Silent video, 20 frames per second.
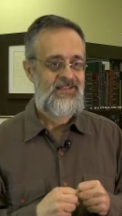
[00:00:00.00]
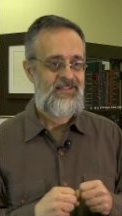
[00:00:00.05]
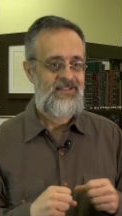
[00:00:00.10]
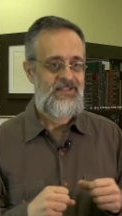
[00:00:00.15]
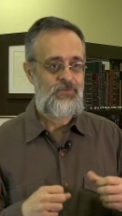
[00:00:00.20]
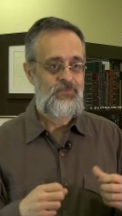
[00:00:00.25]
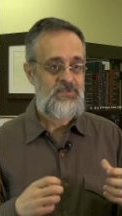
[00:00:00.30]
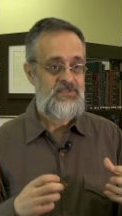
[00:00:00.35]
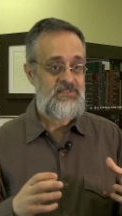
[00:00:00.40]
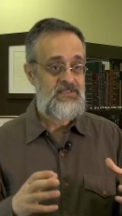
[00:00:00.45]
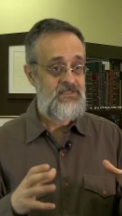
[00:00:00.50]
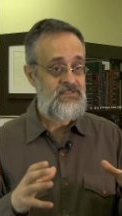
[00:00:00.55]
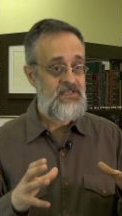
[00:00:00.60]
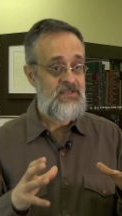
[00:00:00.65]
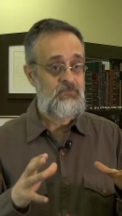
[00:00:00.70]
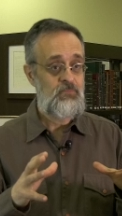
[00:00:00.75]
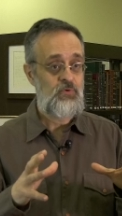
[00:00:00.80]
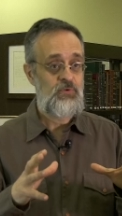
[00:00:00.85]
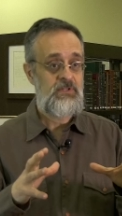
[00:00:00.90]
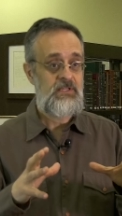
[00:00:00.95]
Não existem
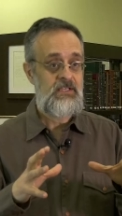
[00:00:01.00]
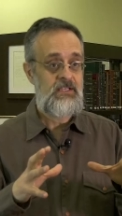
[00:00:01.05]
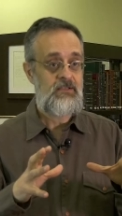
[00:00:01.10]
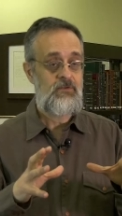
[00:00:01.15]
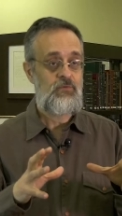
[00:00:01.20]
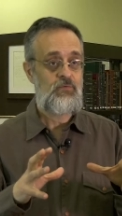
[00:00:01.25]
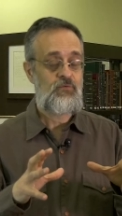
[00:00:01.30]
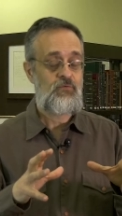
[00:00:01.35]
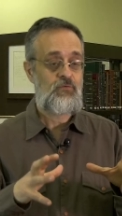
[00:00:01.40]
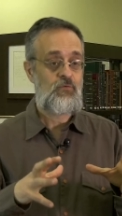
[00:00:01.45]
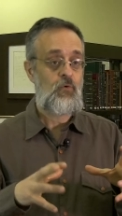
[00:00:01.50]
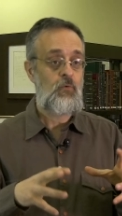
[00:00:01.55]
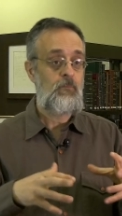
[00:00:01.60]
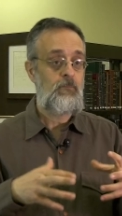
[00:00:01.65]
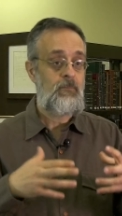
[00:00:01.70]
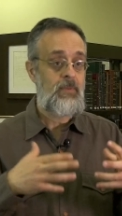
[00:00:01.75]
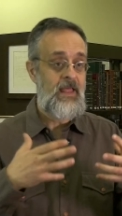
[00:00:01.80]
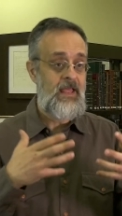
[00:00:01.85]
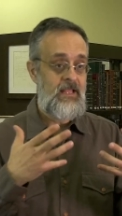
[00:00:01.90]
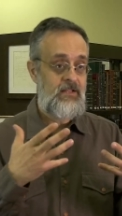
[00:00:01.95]
modelos
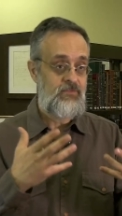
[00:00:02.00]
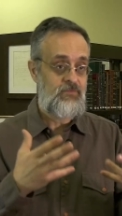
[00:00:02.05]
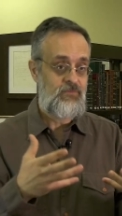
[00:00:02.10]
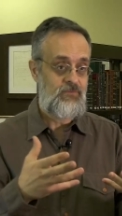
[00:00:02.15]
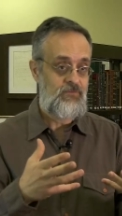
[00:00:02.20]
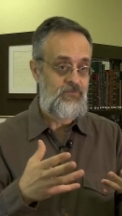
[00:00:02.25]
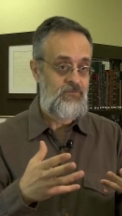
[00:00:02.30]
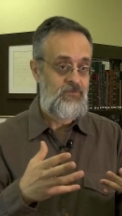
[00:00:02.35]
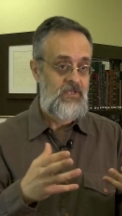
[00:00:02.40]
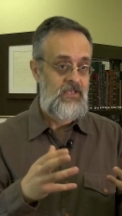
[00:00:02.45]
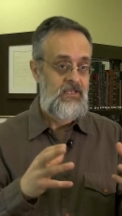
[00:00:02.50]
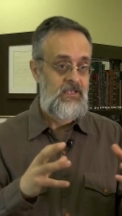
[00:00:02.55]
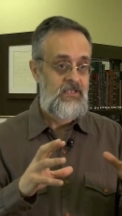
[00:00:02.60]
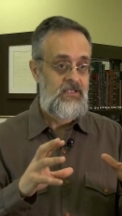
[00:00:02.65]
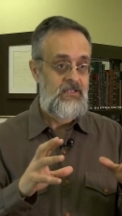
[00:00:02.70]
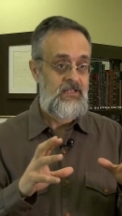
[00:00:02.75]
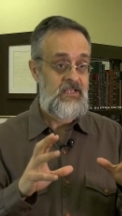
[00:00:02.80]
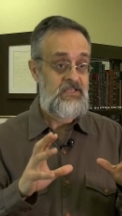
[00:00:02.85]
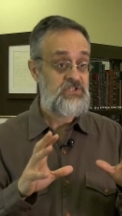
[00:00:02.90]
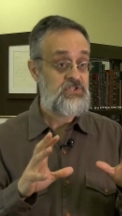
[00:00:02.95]
completos,
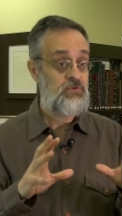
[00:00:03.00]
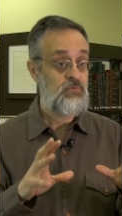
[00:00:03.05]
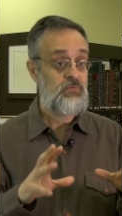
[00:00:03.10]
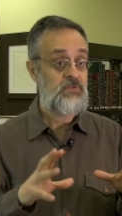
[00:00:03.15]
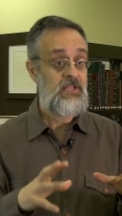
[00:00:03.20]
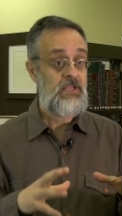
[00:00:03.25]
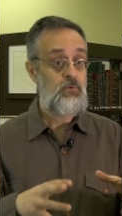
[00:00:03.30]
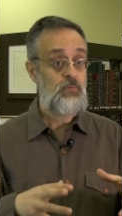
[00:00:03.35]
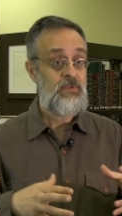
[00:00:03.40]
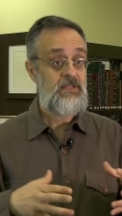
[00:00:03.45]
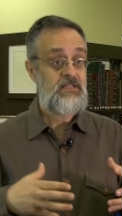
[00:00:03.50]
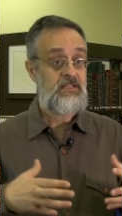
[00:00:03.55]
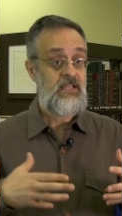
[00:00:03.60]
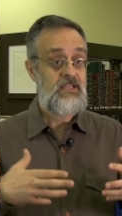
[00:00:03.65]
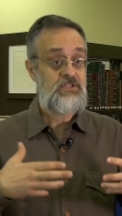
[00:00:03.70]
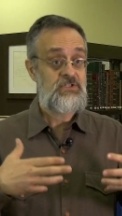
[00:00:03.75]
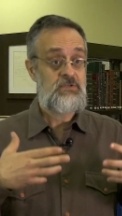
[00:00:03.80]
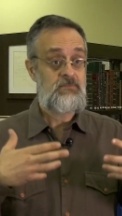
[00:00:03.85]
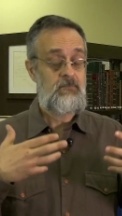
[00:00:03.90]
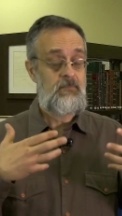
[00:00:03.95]
a gente não tem um
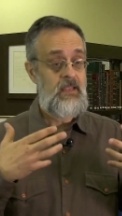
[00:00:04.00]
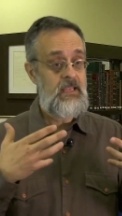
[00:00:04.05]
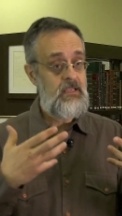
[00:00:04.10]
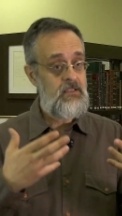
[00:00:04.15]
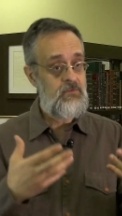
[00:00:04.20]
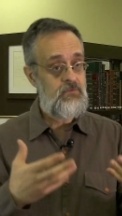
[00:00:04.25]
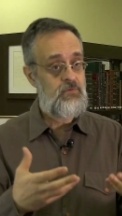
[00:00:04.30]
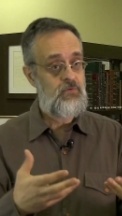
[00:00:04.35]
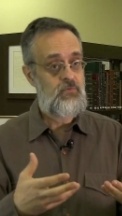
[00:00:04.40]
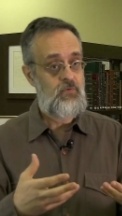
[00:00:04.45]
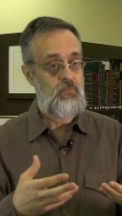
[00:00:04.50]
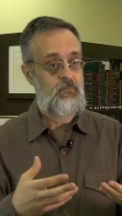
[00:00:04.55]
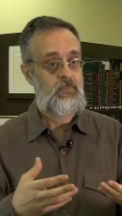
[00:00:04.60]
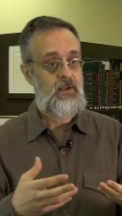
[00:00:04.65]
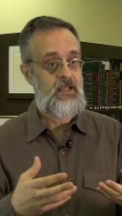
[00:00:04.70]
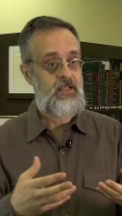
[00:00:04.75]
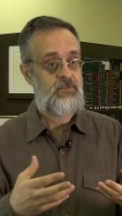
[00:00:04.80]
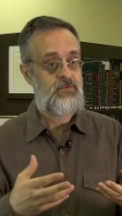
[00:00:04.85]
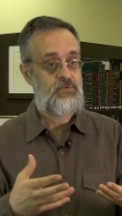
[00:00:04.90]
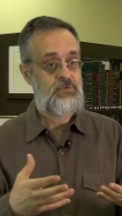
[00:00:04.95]
entendimento
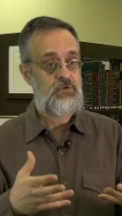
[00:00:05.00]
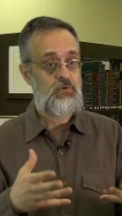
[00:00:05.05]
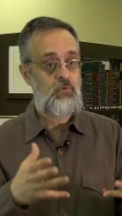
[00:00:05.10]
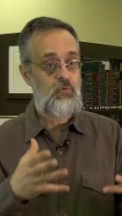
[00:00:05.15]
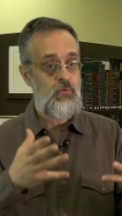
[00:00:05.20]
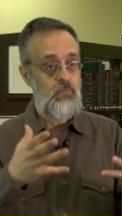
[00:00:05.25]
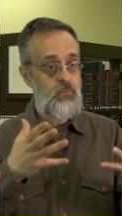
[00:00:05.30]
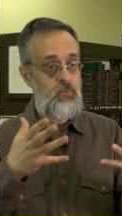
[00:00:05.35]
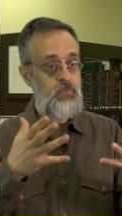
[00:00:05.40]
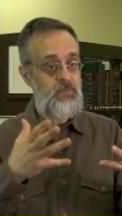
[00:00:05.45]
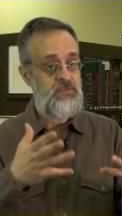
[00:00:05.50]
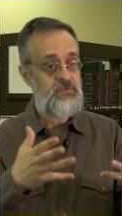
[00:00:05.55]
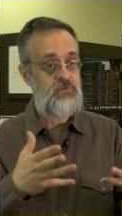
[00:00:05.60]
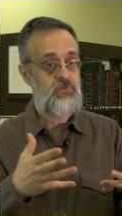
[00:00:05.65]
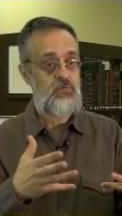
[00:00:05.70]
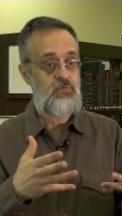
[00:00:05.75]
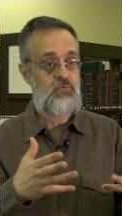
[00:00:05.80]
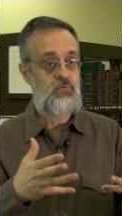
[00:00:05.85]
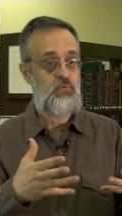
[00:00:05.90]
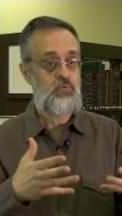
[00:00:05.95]
completo de como uma
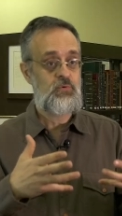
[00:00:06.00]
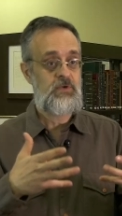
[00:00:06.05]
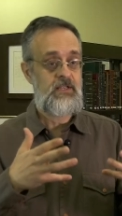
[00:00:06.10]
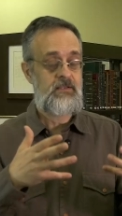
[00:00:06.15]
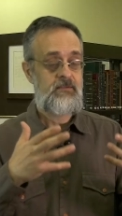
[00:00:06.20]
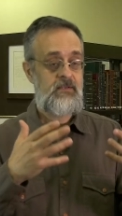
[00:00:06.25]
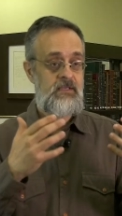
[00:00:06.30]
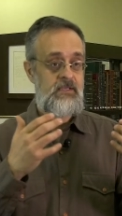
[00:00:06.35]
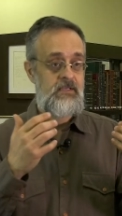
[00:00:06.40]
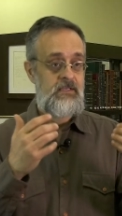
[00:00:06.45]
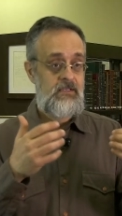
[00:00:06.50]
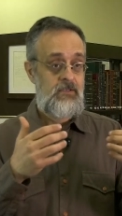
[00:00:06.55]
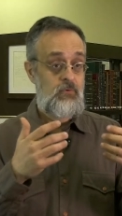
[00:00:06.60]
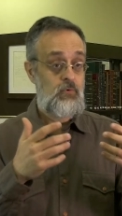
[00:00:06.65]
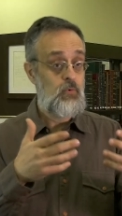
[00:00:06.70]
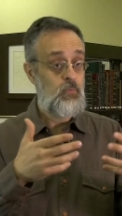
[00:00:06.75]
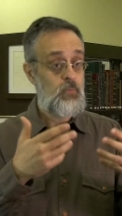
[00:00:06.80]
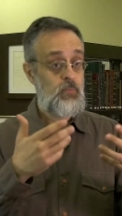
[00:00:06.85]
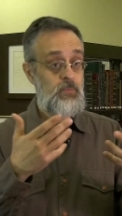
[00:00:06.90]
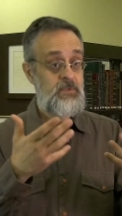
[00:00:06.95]
estrutura,
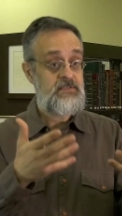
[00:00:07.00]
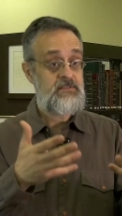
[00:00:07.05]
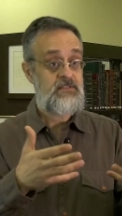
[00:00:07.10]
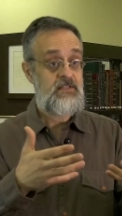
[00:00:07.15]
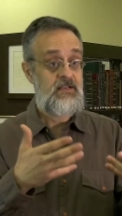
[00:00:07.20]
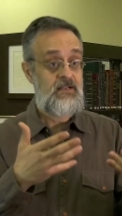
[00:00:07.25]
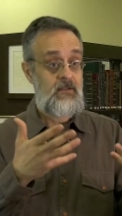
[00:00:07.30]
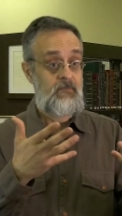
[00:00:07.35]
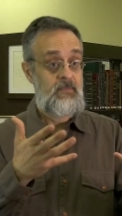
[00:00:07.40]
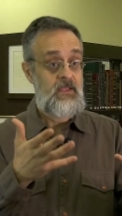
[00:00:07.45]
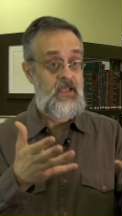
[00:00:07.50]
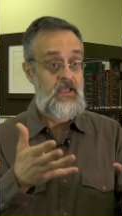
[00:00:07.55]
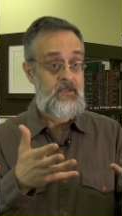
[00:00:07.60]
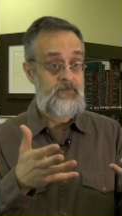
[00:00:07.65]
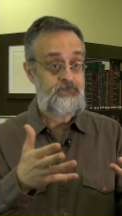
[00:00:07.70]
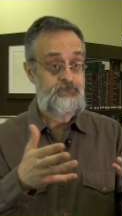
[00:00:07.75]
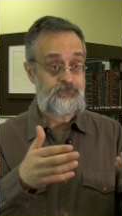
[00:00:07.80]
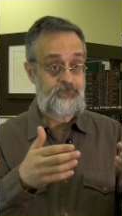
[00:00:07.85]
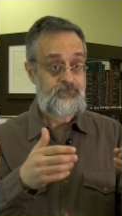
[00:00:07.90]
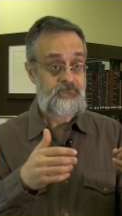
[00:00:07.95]
como uma estrela BE,
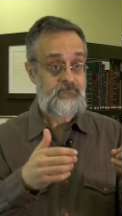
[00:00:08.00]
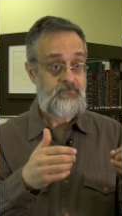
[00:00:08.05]
é,